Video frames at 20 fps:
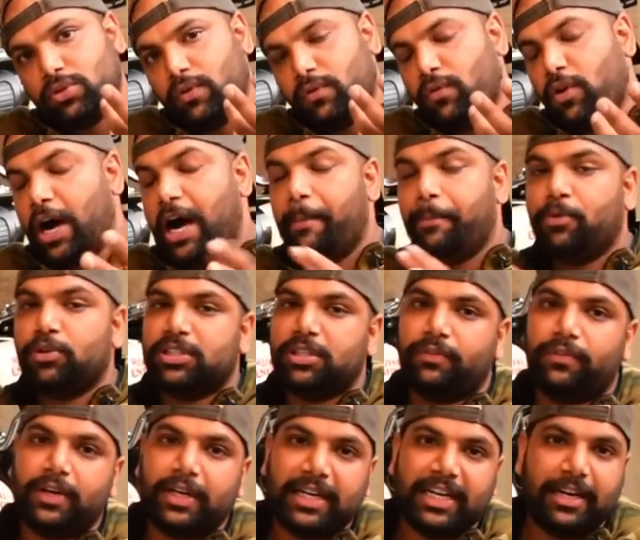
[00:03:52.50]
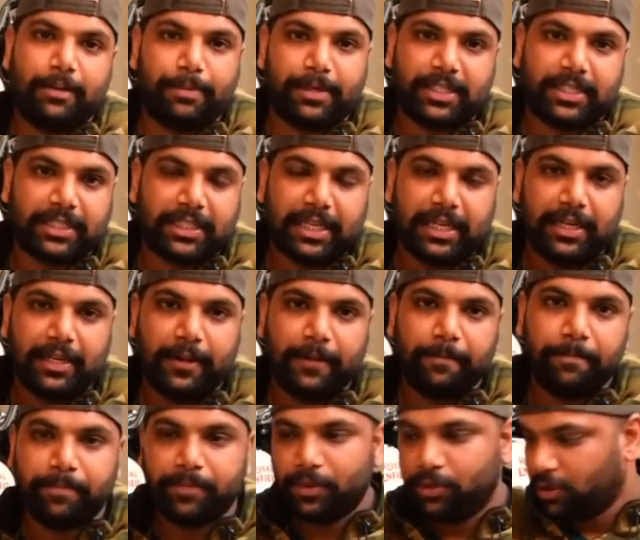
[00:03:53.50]
तो वो आपको सफ़र करना पड़ सकता है
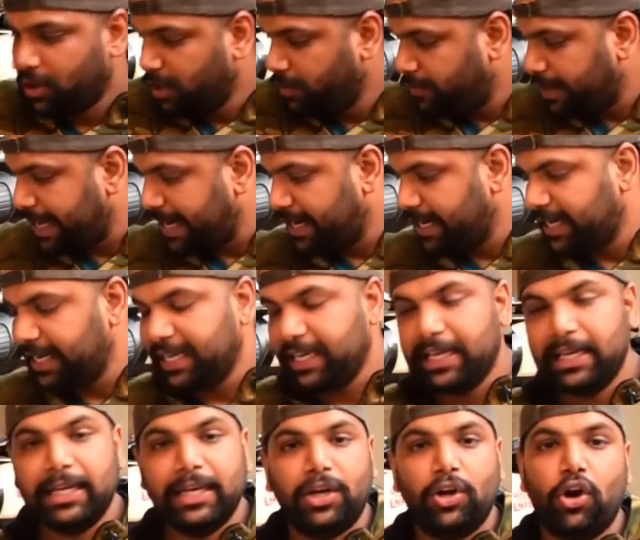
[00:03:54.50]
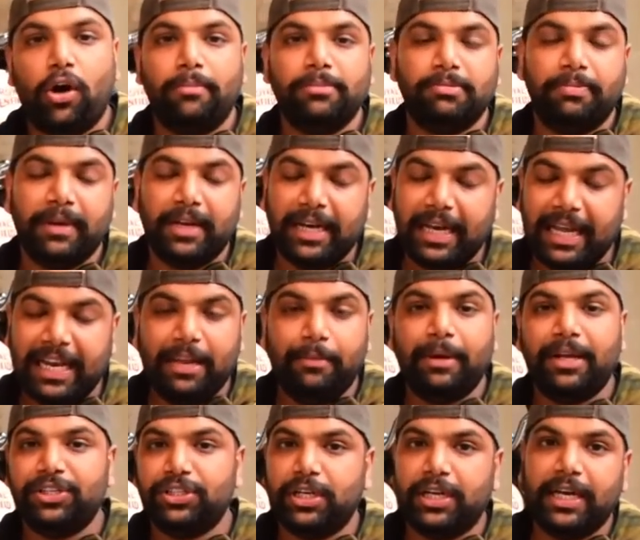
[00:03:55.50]
क्योंकि वारंटी नॉर्म्स में
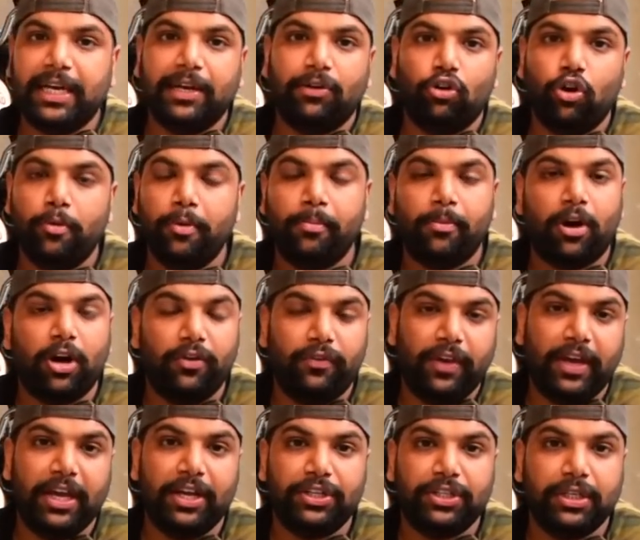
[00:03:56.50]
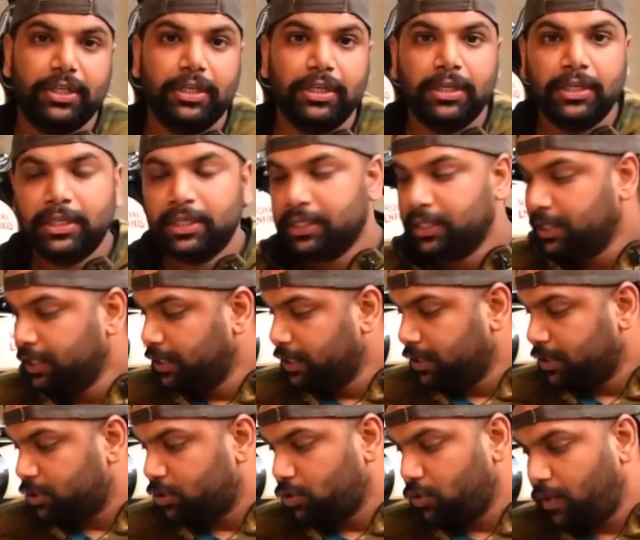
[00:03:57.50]
क्लियरली मैंशन है कोई भी मॉडिफिकेशन
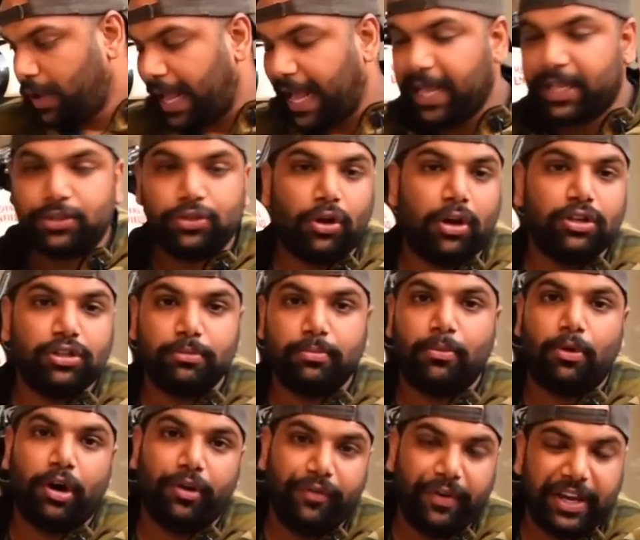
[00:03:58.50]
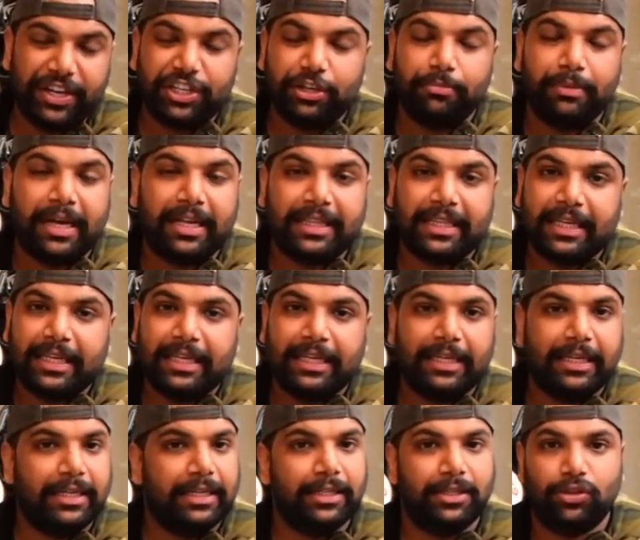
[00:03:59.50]
तो एग्जॉस्ट मॉडिफिकेशन में आता है
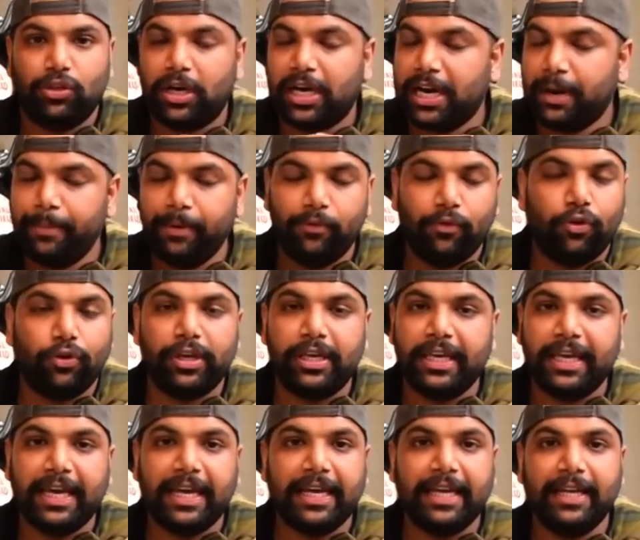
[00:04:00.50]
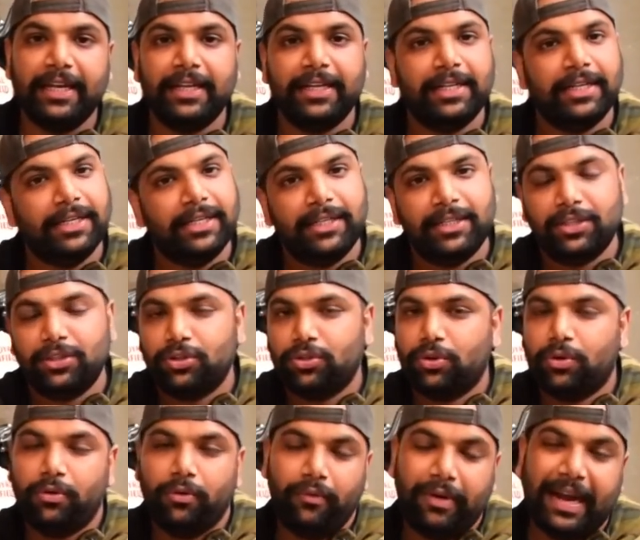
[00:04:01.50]
तो अगर आपने वो किया है
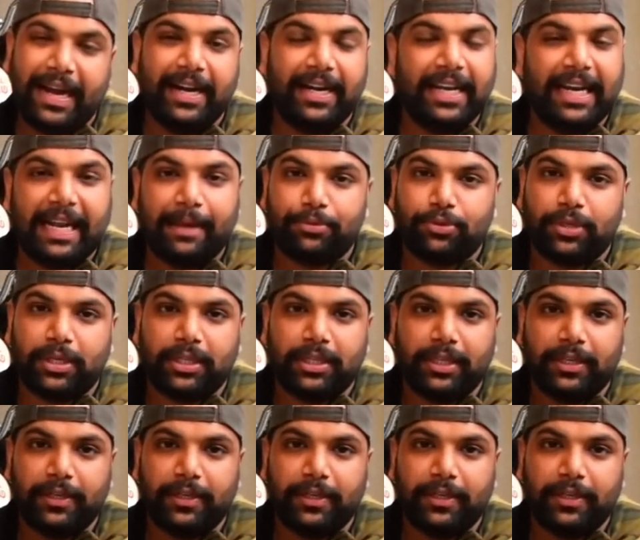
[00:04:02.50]
तो वारंटी लैप्स हो